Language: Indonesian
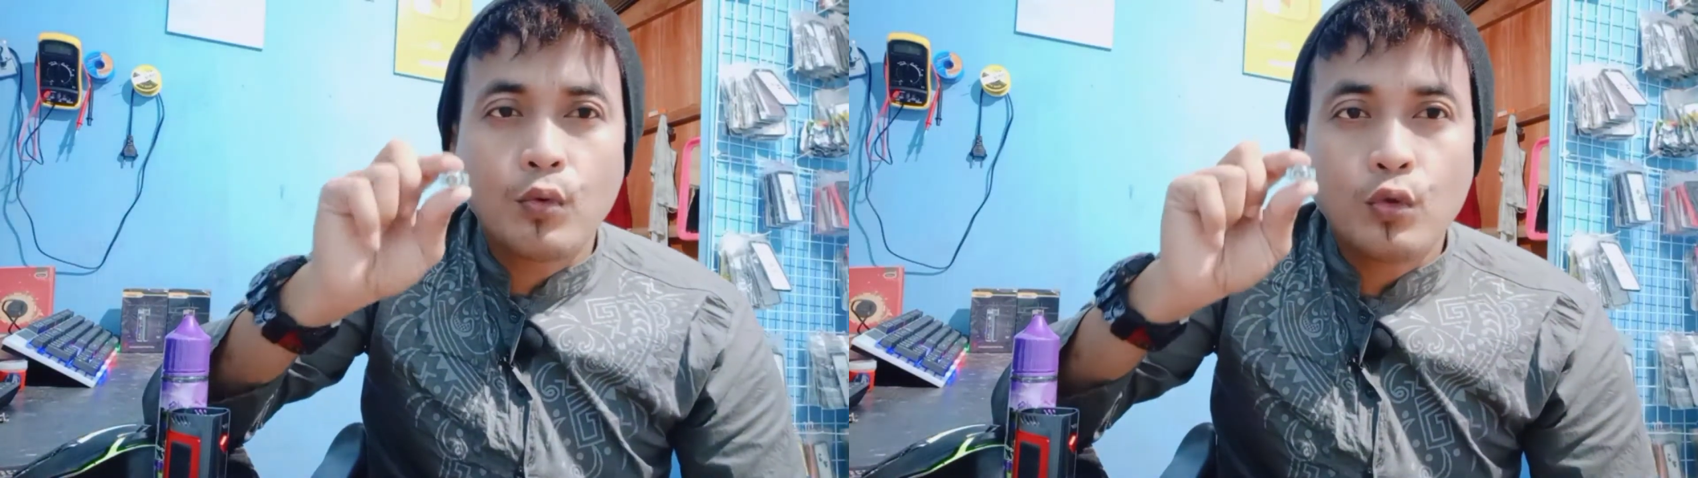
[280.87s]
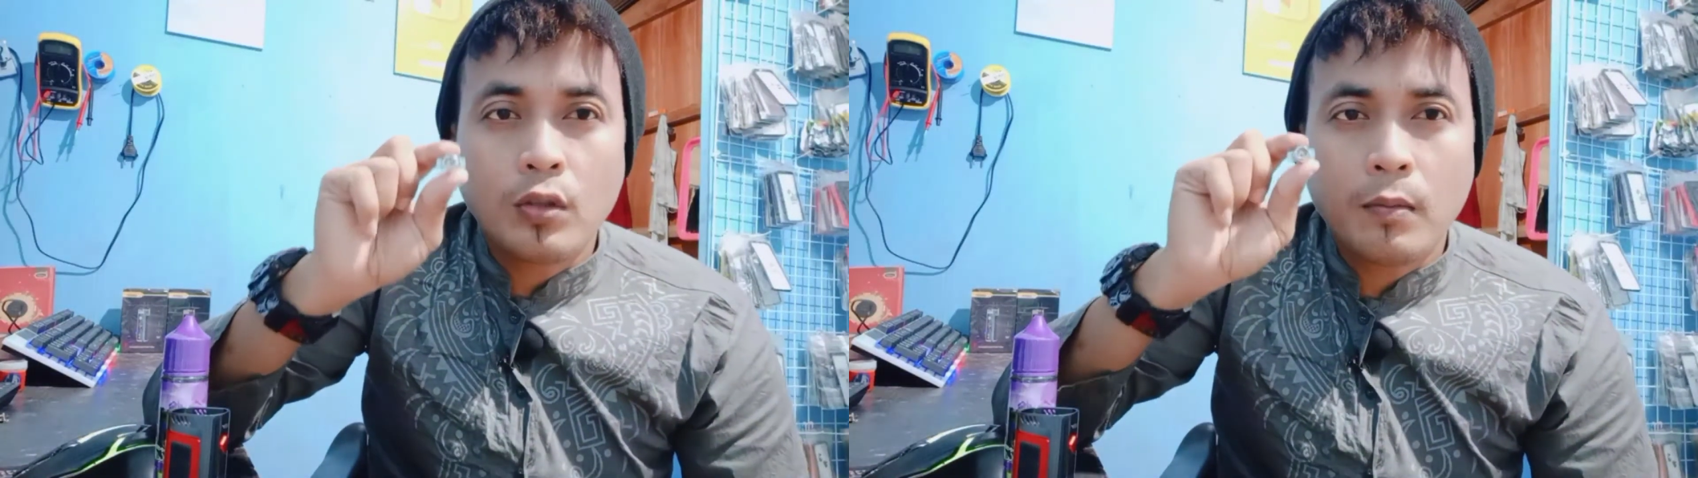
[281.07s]

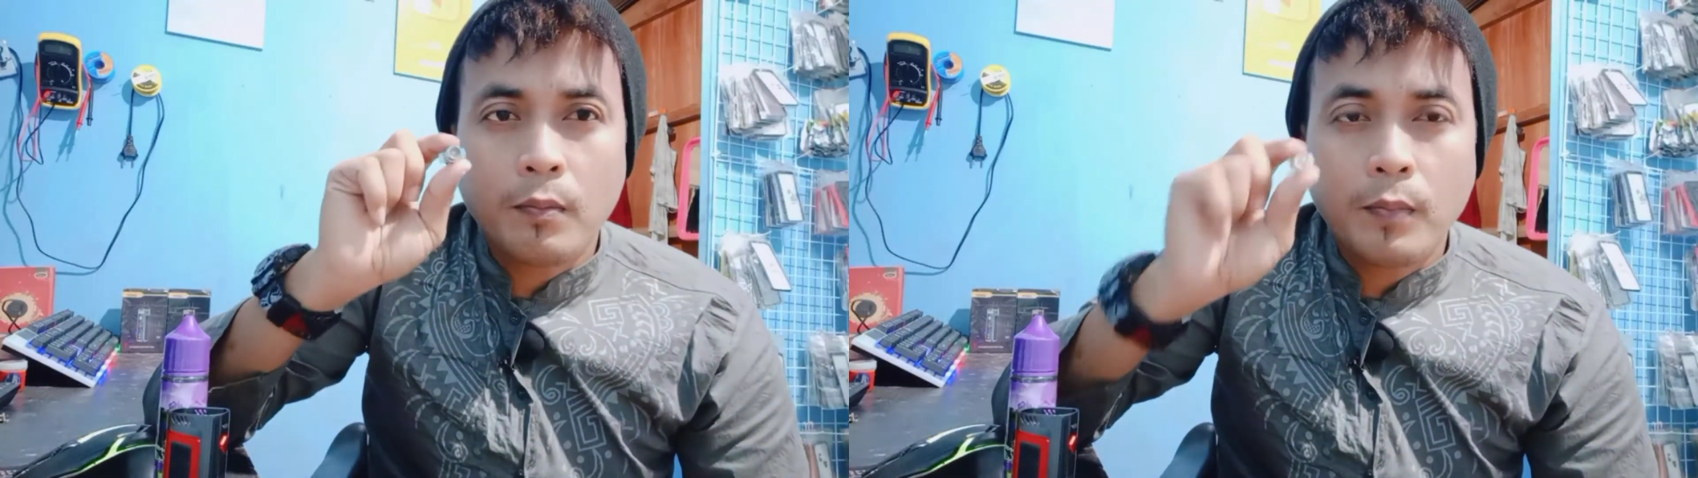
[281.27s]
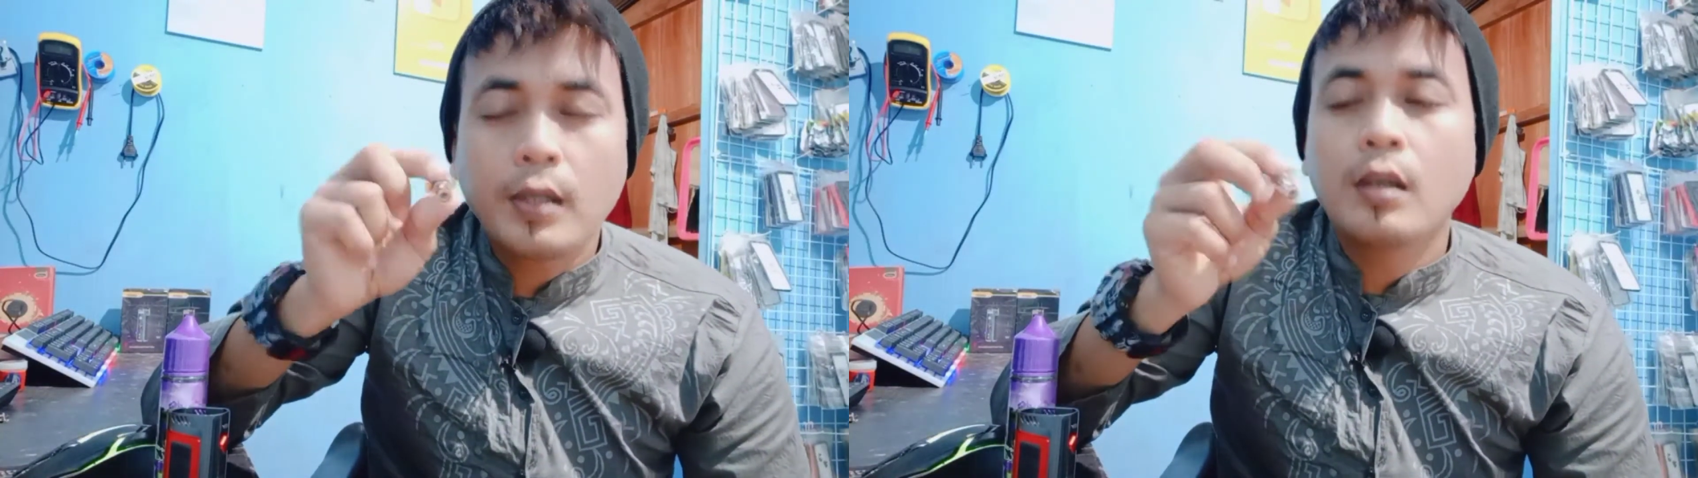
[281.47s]

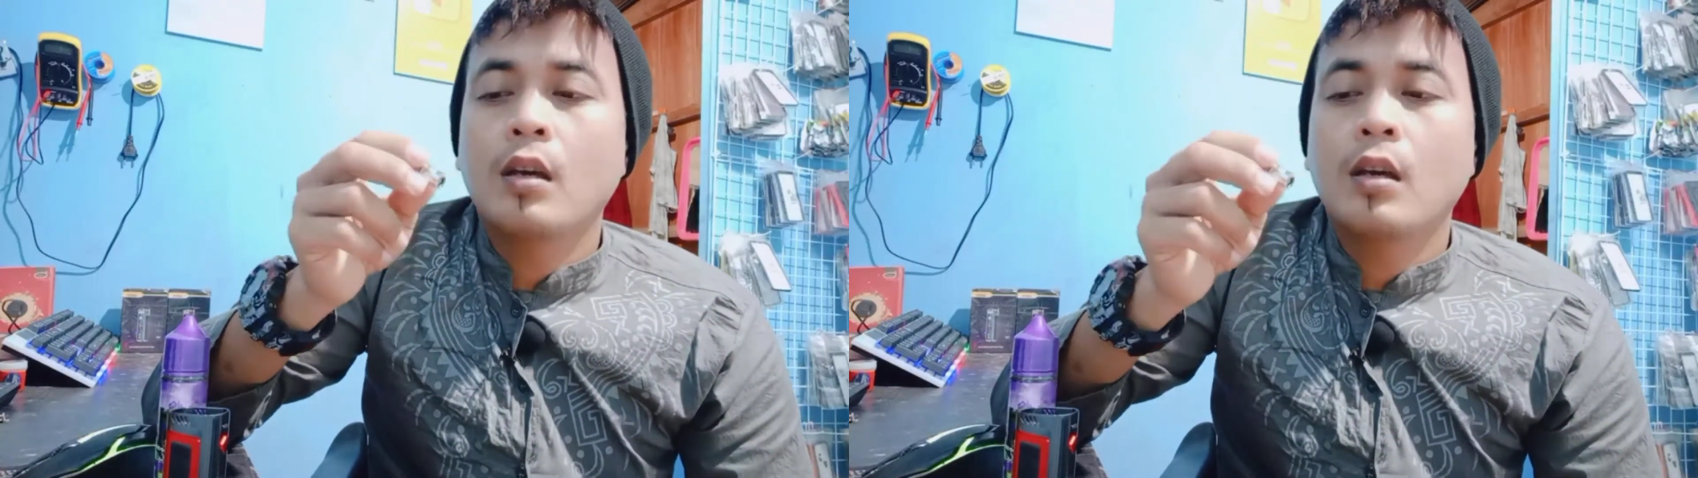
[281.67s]
sampai